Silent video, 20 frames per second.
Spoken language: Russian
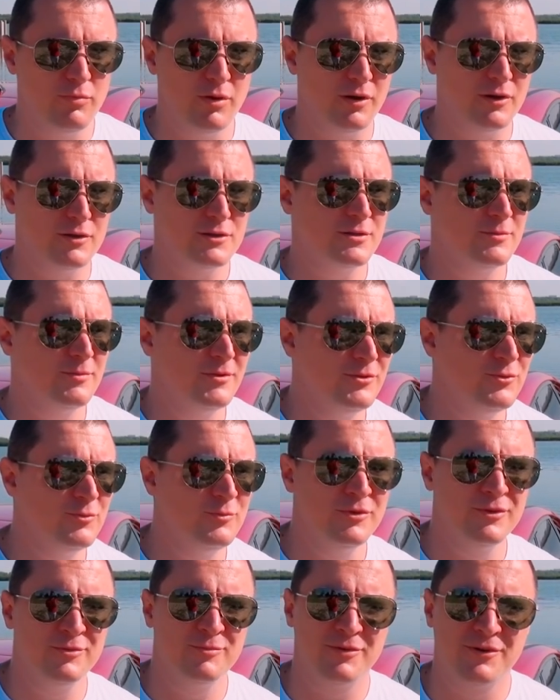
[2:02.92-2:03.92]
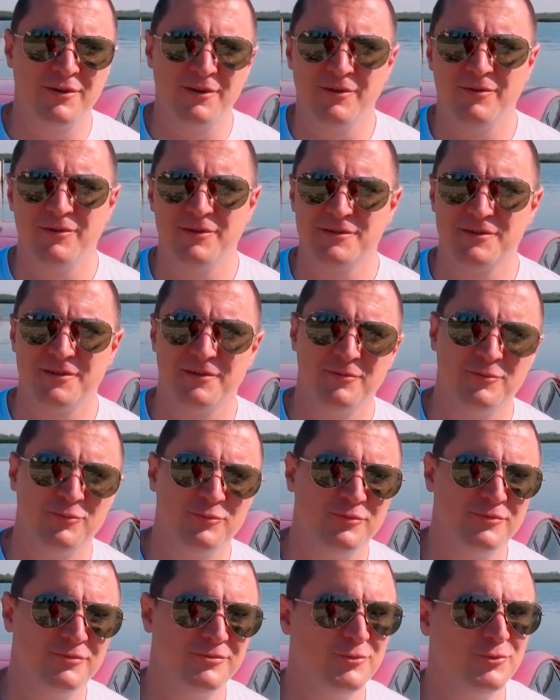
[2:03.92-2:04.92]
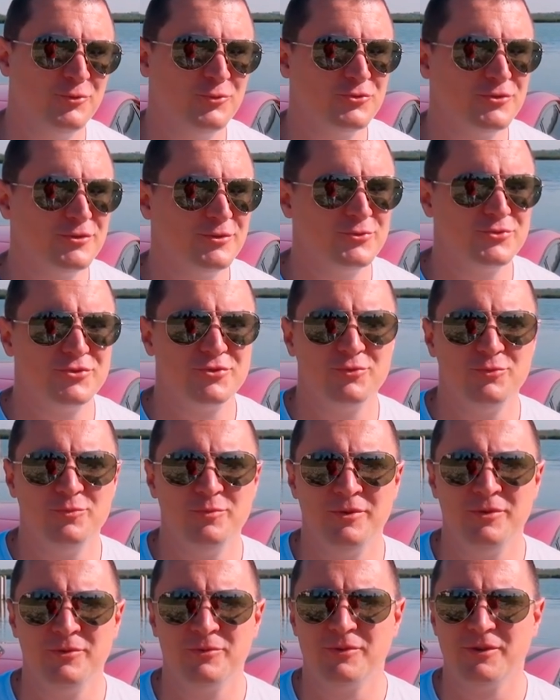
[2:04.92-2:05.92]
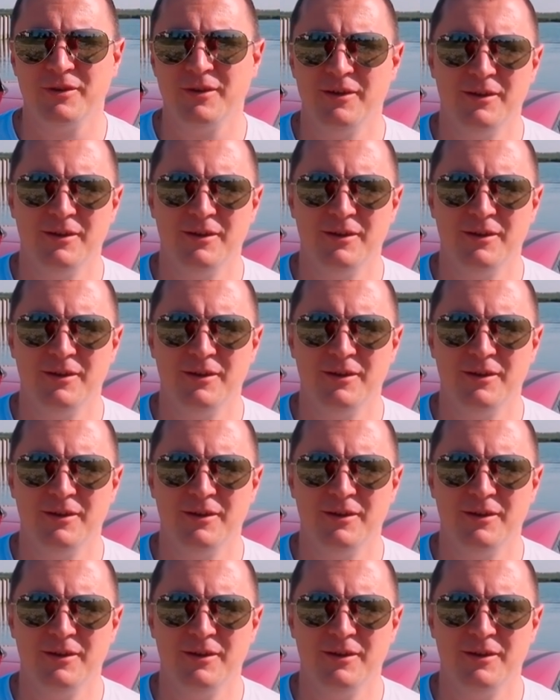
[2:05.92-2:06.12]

бэха сама не умеет парковаться, а вот Фокусы уже умеют.